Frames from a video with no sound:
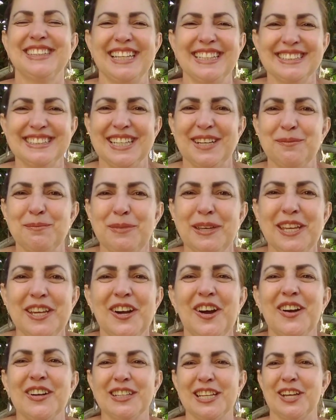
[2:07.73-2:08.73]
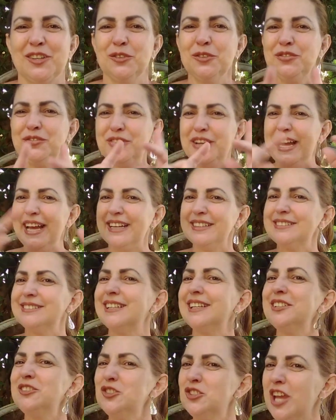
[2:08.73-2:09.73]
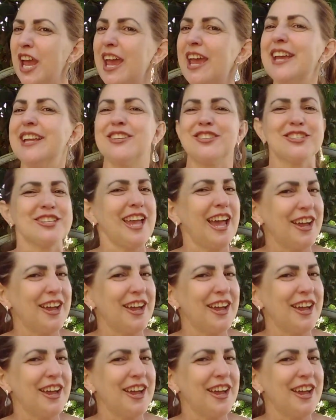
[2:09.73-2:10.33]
quer saber, ó, quero festa, hein, gente?